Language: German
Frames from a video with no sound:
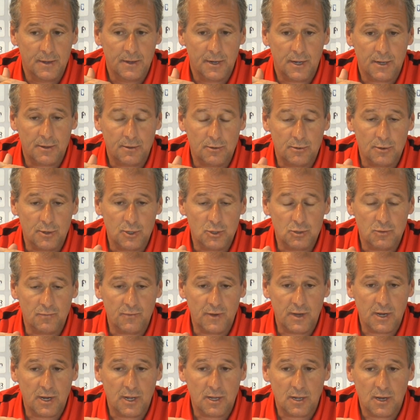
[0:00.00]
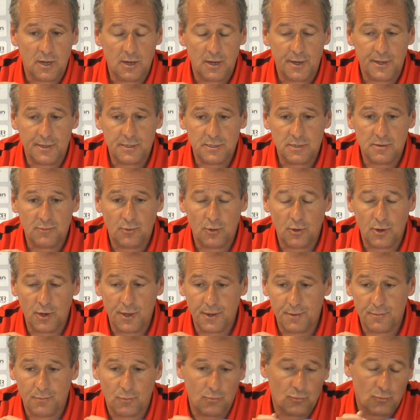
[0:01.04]
Hat natürlich schon wehgetan letzte
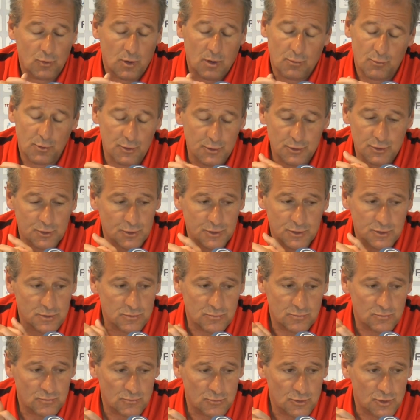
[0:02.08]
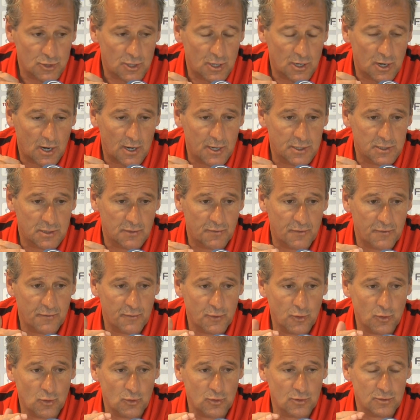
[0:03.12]
Woche, aber ansonsten stehen alle zur
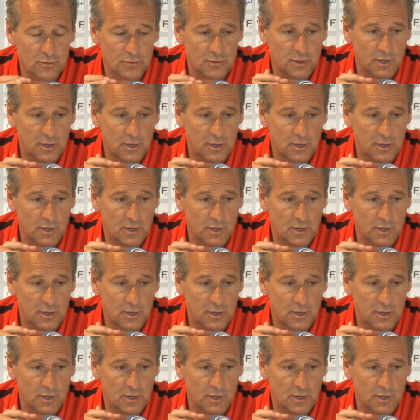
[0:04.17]
Verfügung.